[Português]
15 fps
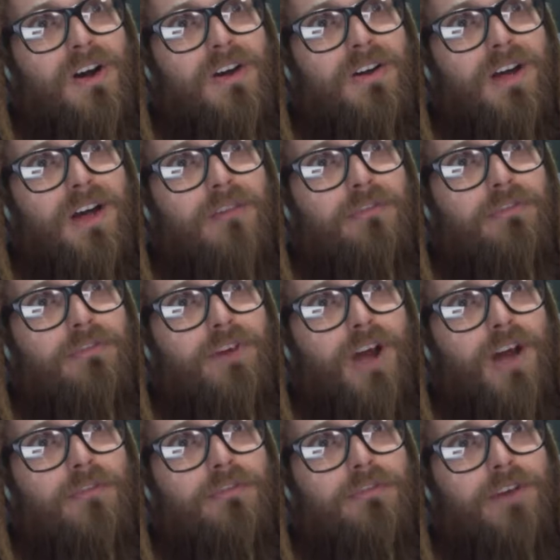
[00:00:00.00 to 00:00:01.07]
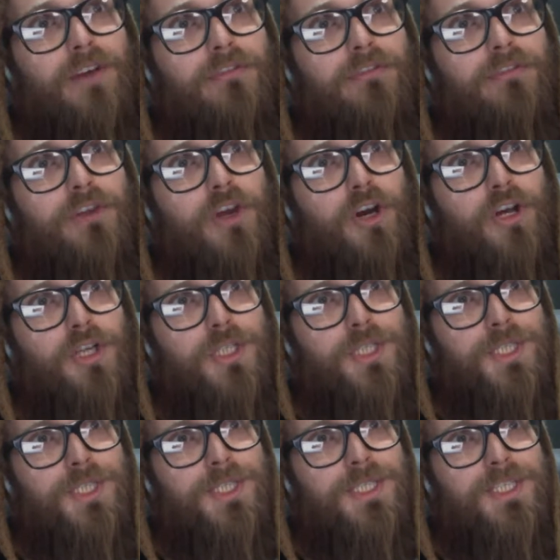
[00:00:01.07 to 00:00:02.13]
oh, Rafa, Rafa
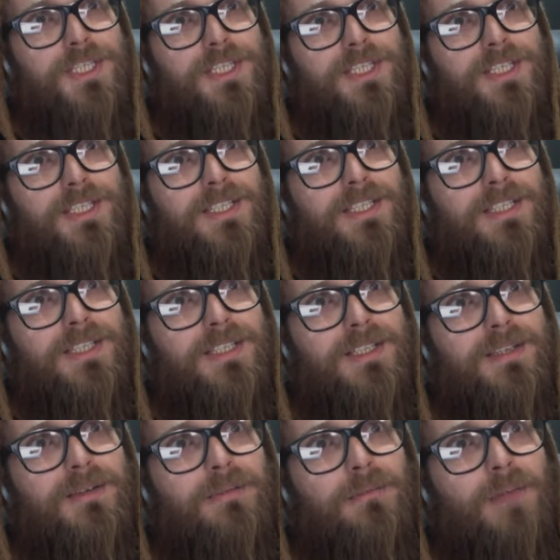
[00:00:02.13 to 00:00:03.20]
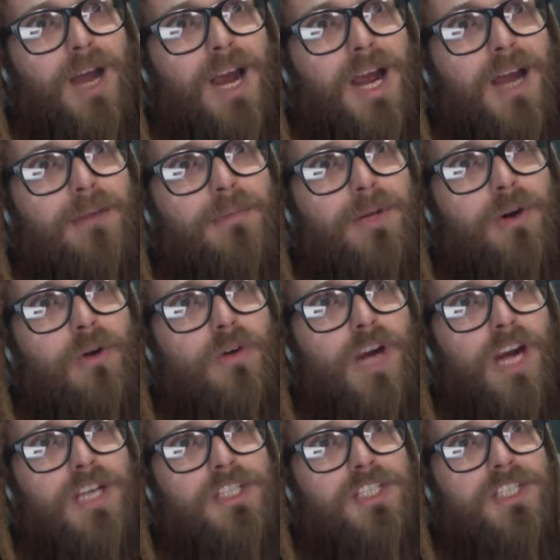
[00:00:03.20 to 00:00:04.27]
Fusks, Bárbara, ó, o
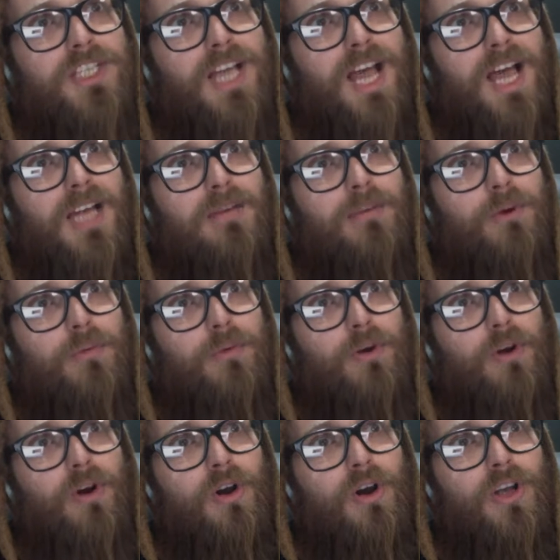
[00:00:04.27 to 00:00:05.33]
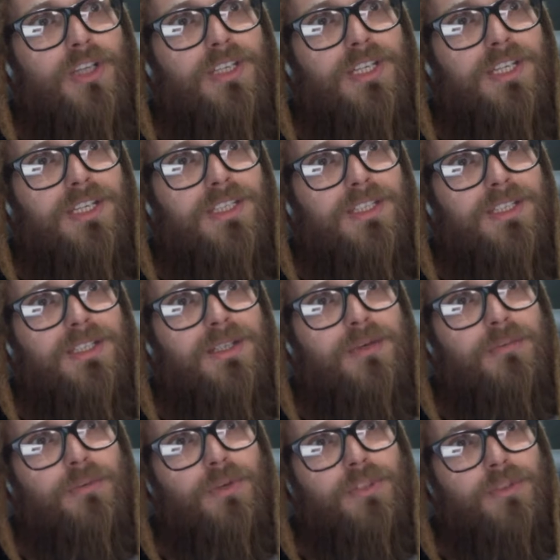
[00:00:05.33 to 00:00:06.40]
Gardinale, meu brother,
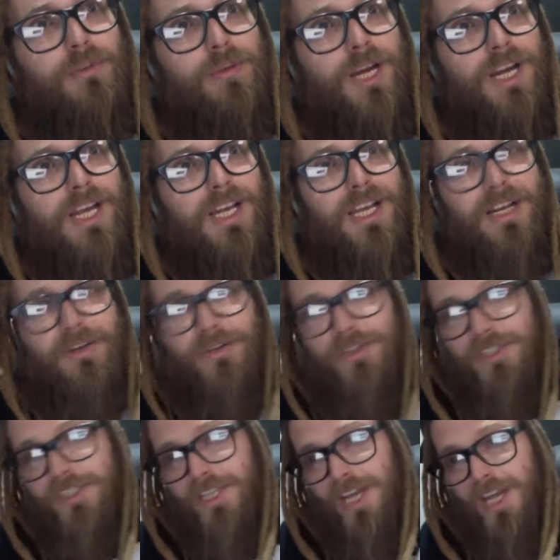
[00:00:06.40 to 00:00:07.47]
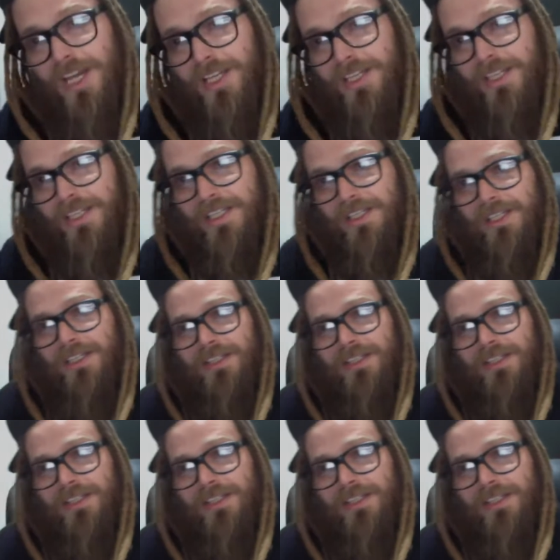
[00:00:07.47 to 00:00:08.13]
pô, tem uma galera hoje já aí,